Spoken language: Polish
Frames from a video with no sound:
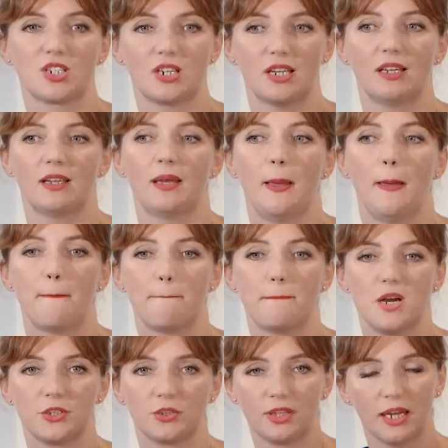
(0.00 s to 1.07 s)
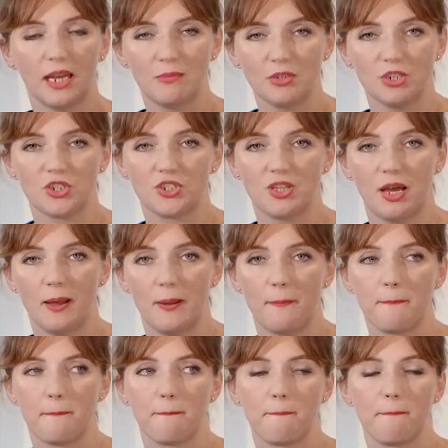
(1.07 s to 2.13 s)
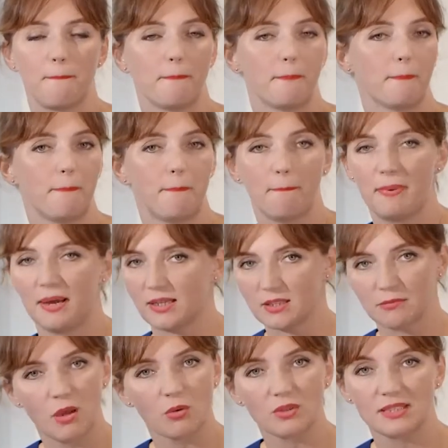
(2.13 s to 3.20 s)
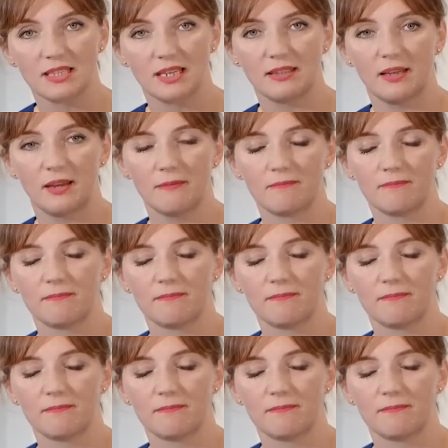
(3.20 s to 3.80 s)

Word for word: że metoda chemiczna, bardzo mało znana,